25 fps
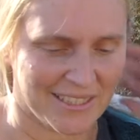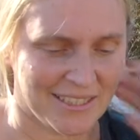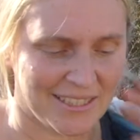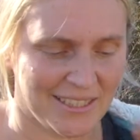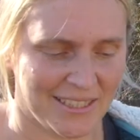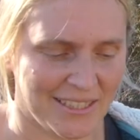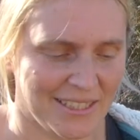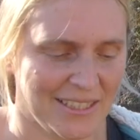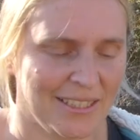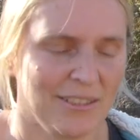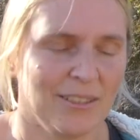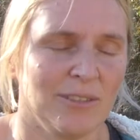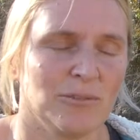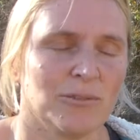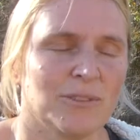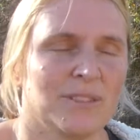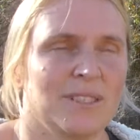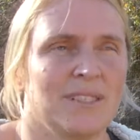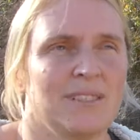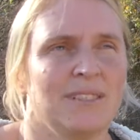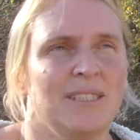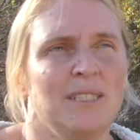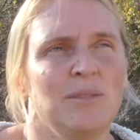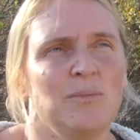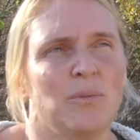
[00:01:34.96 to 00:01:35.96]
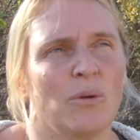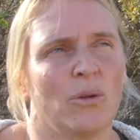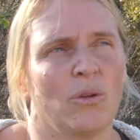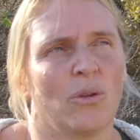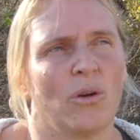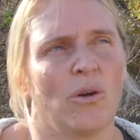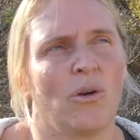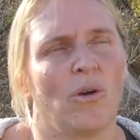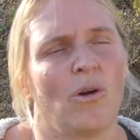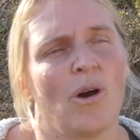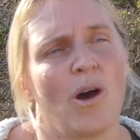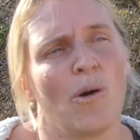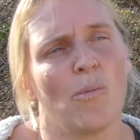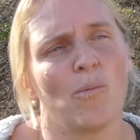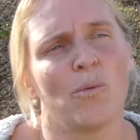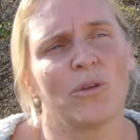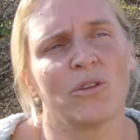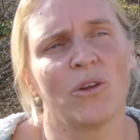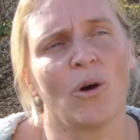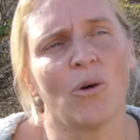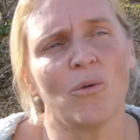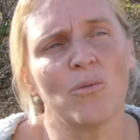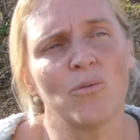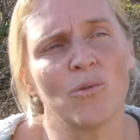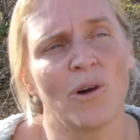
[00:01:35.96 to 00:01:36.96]
qui on s'est dit pendant,
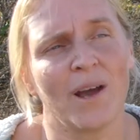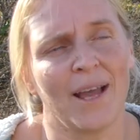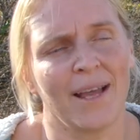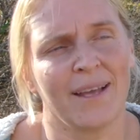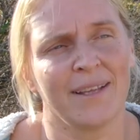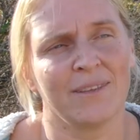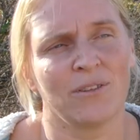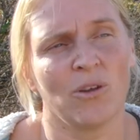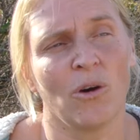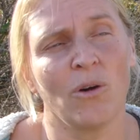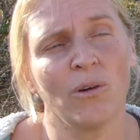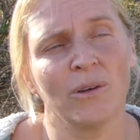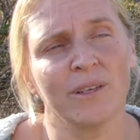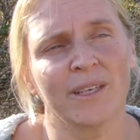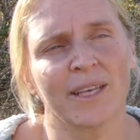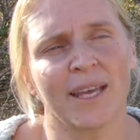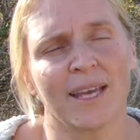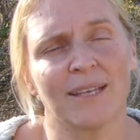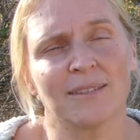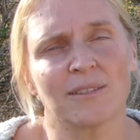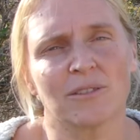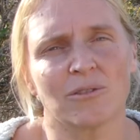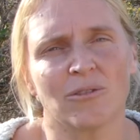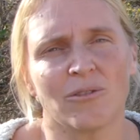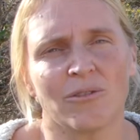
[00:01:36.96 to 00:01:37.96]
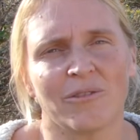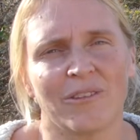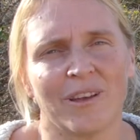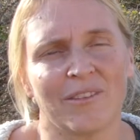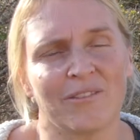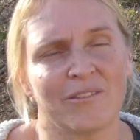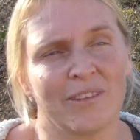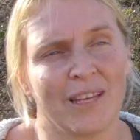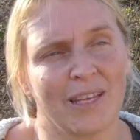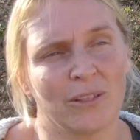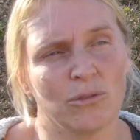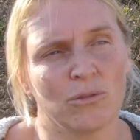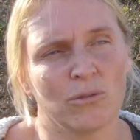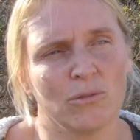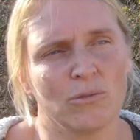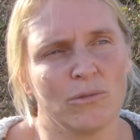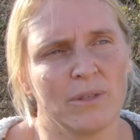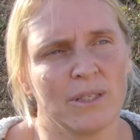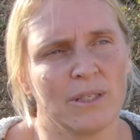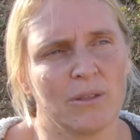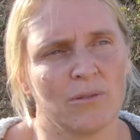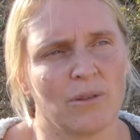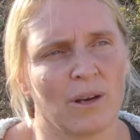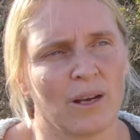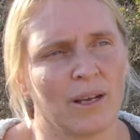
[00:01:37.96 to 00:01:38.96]
pendant, au moins un an qu'est-ce qu'on va faire de
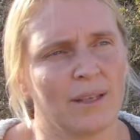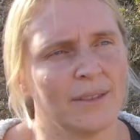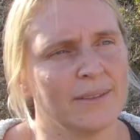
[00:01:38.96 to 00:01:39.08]
lui quoi.